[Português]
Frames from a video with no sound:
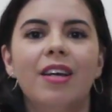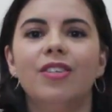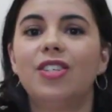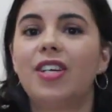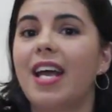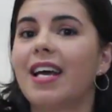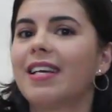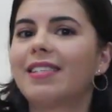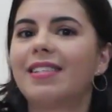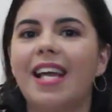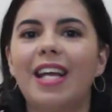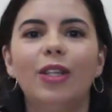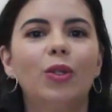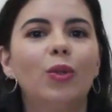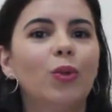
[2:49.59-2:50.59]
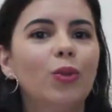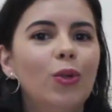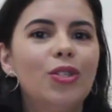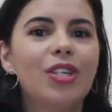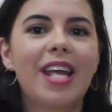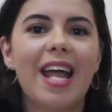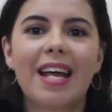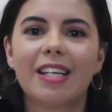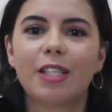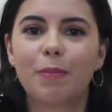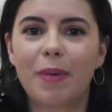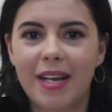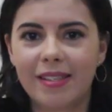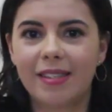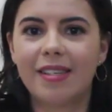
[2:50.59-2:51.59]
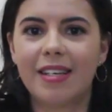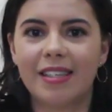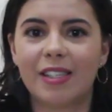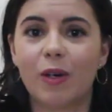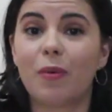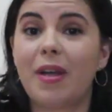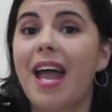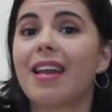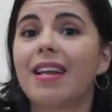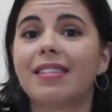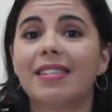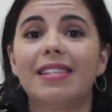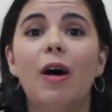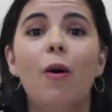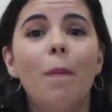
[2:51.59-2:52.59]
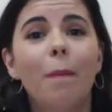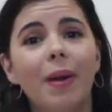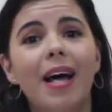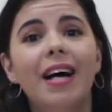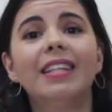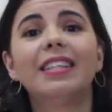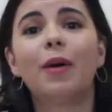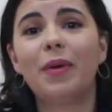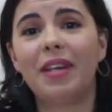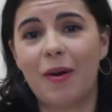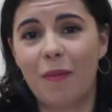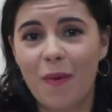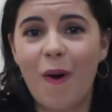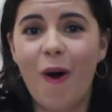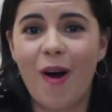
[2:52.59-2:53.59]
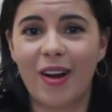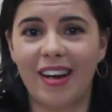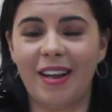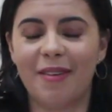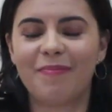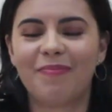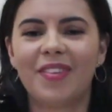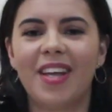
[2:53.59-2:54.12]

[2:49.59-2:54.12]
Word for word: de que elas têm tudo de que elas precisam e elas não plantam e não colhem